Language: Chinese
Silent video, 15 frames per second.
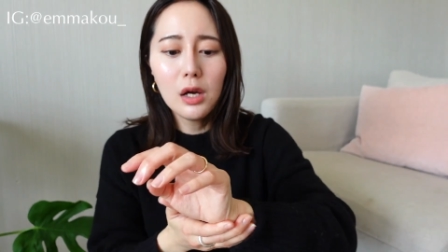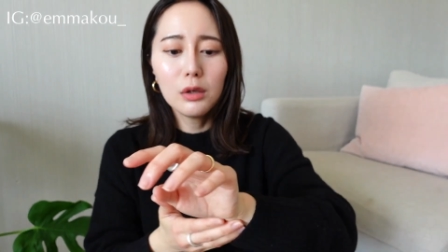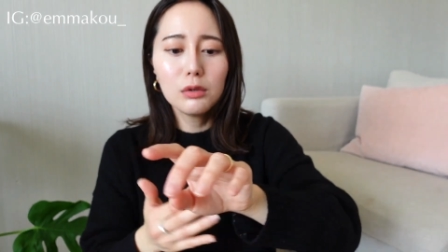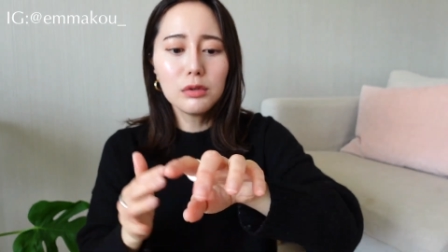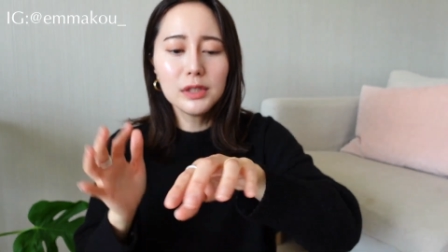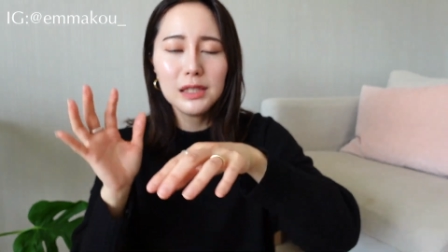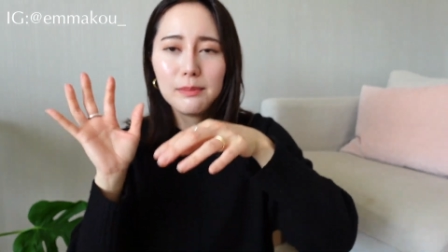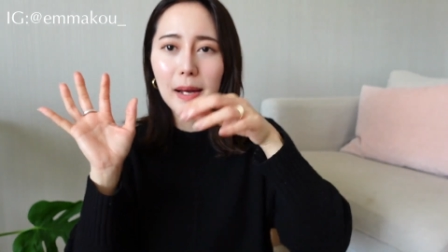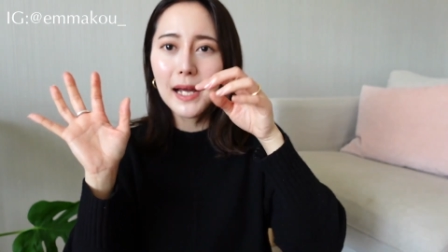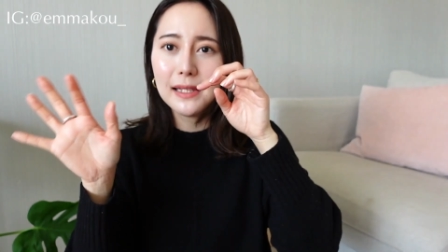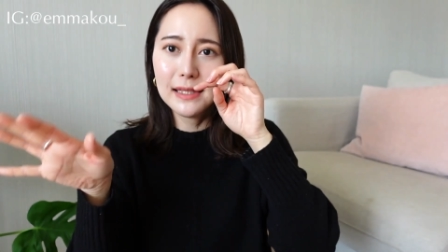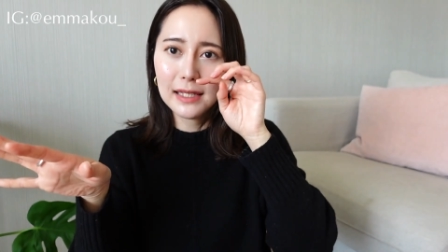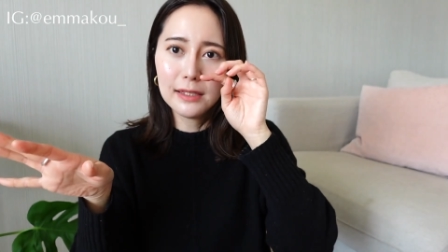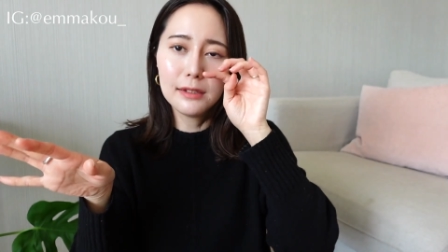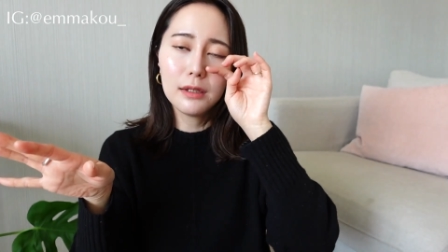如果你怕
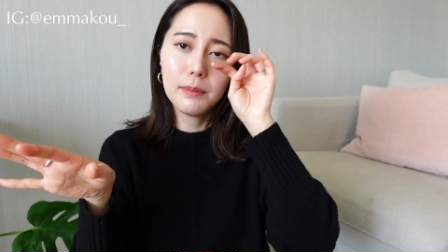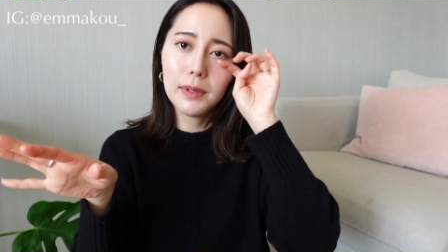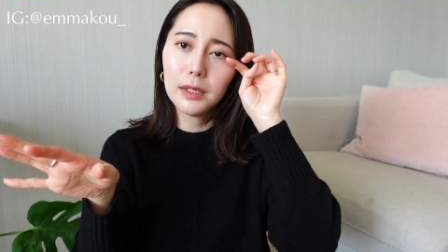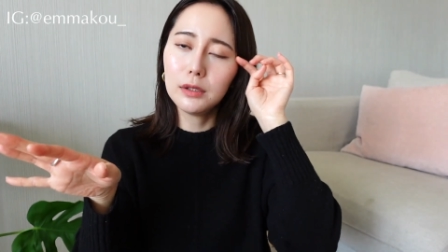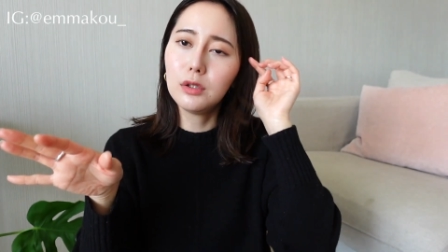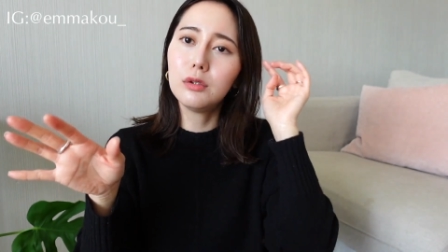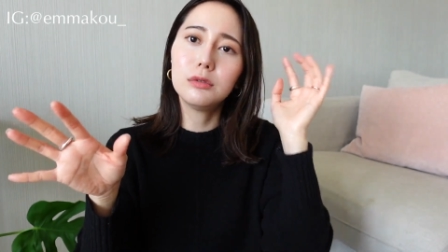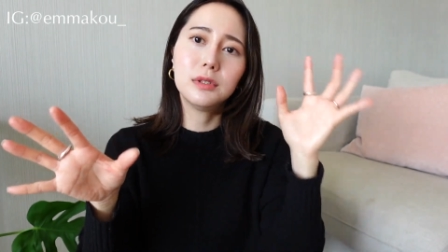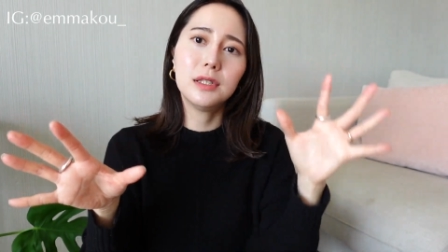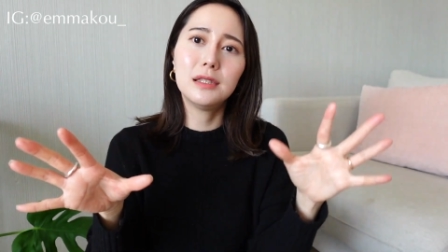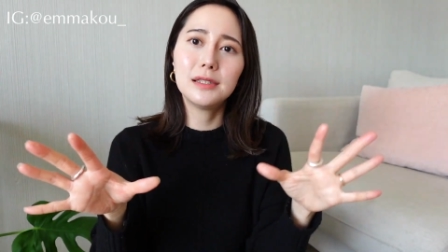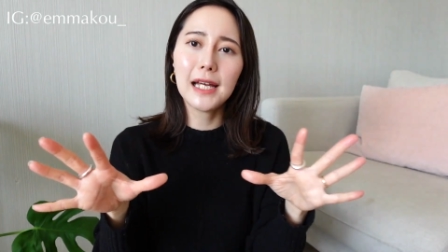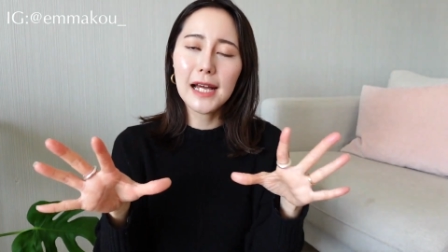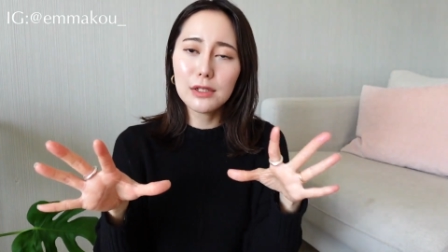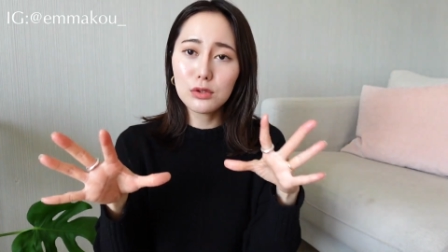黏的朋友呢，
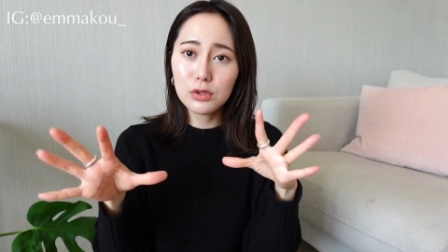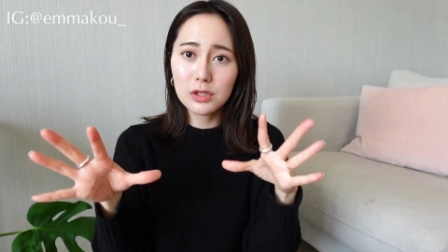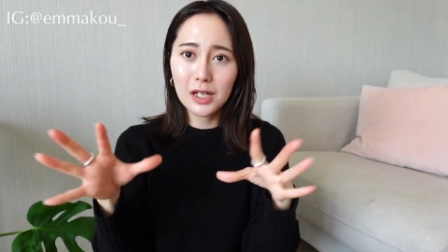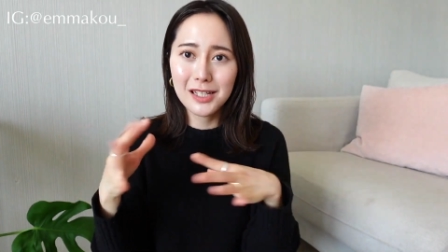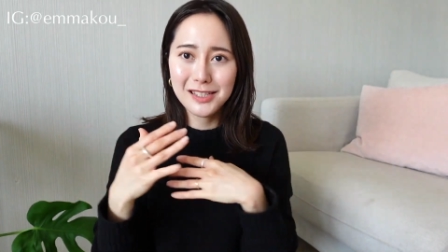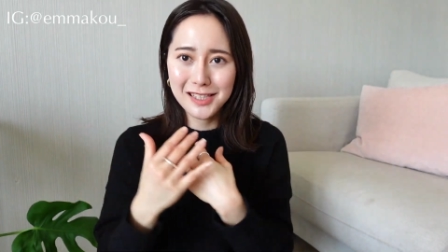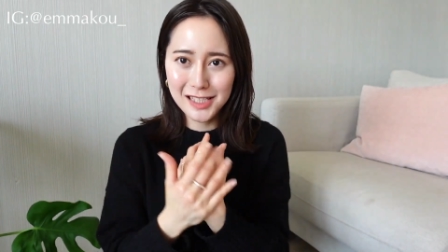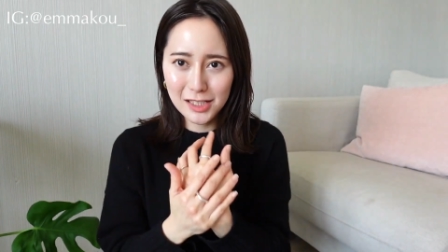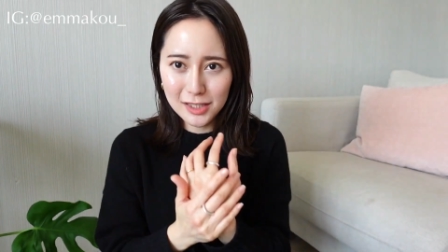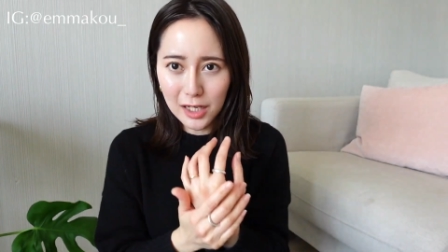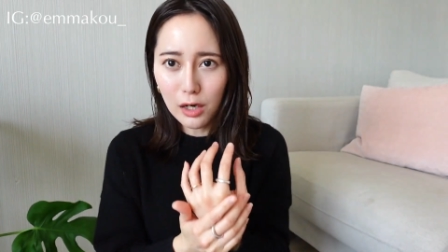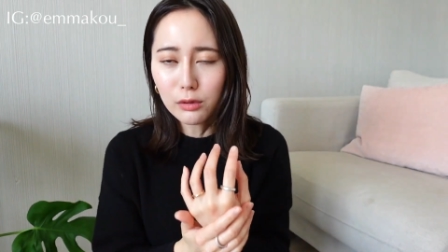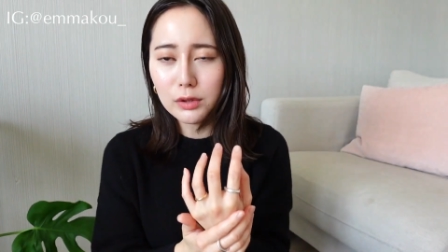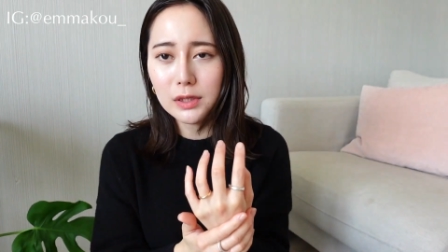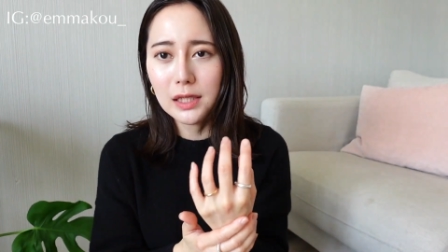大家就是可以挤
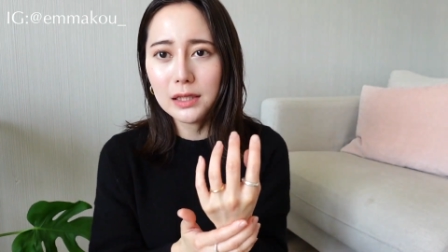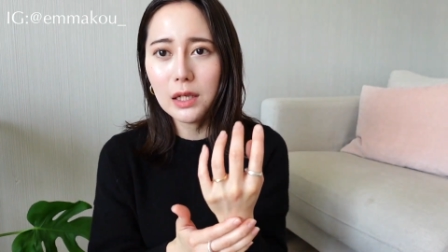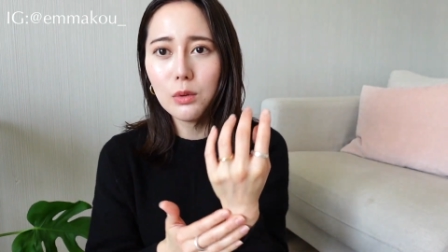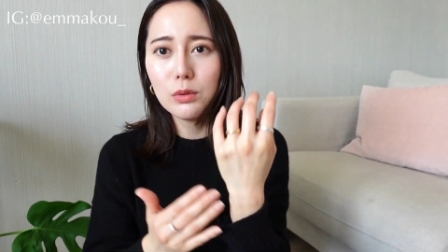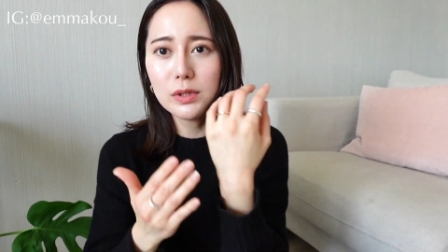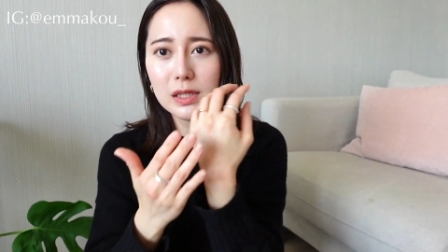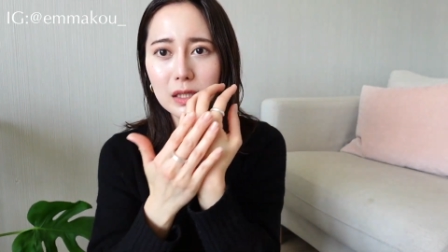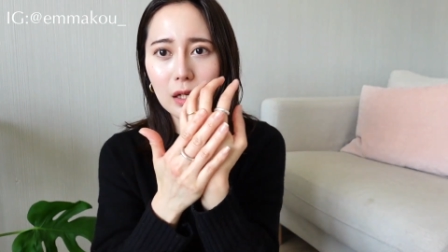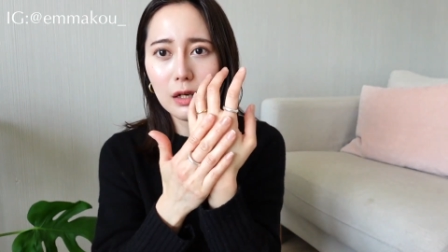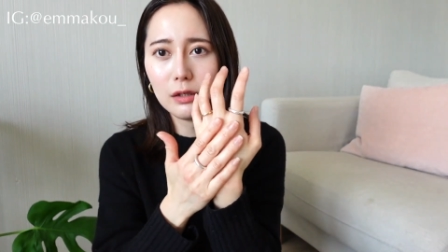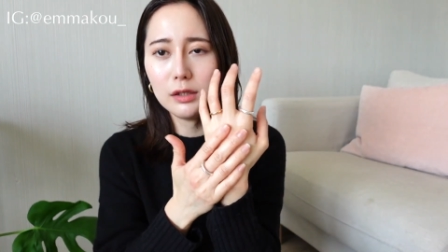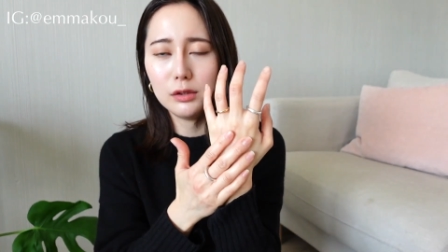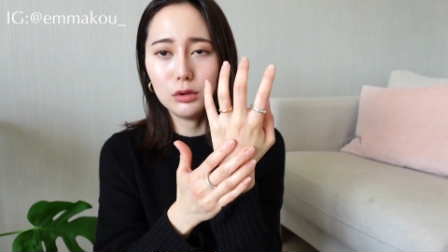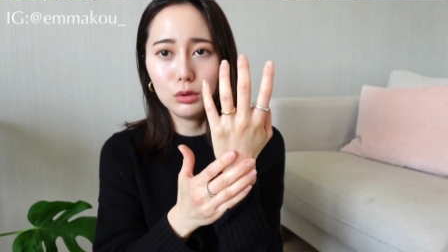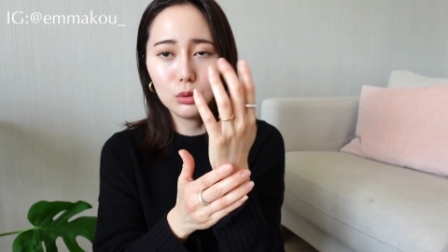少一点。那我挤的
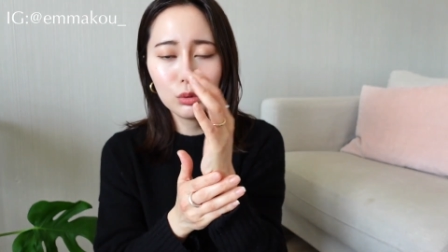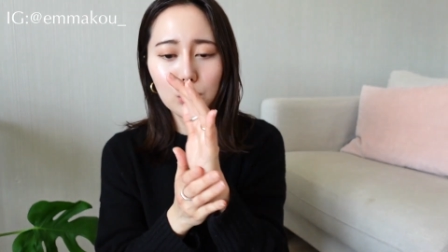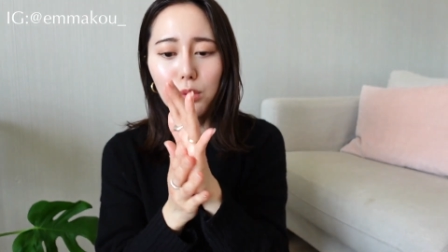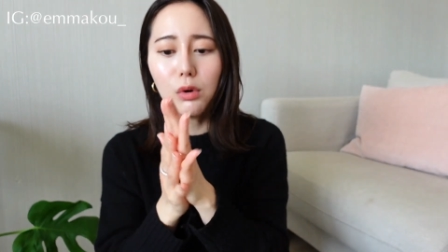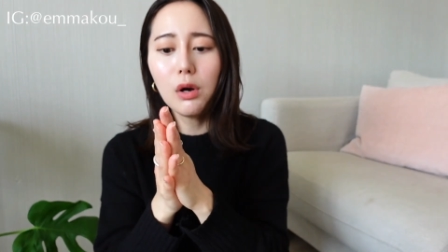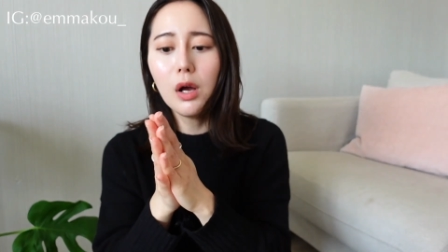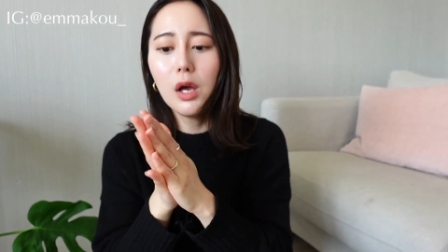很多，